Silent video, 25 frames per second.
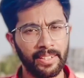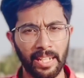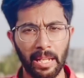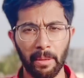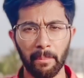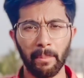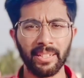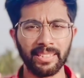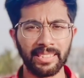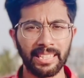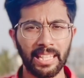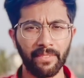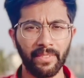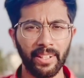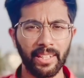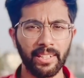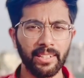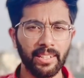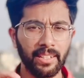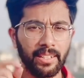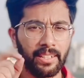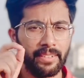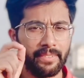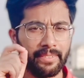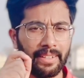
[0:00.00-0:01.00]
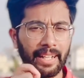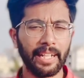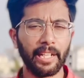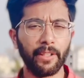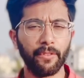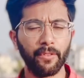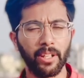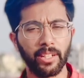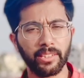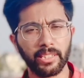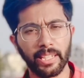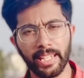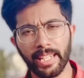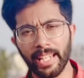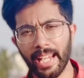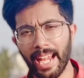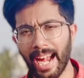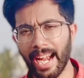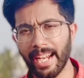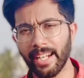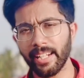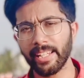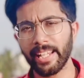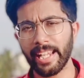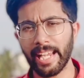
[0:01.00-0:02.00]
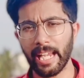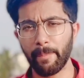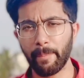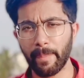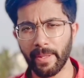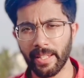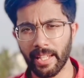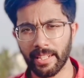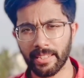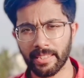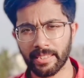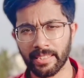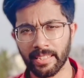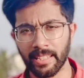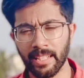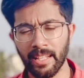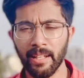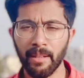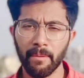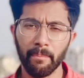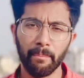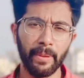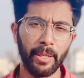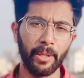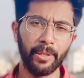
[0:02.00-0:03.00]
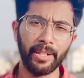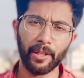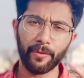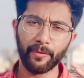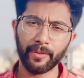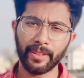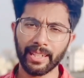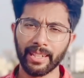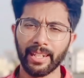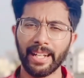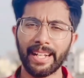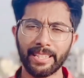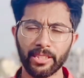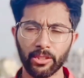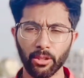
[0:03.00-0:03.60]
నెంబర్ సెవెన్ నెట్వర్కింగ్ అండ్ ఏపీఐస్ మీరు డెఫినెట్లీ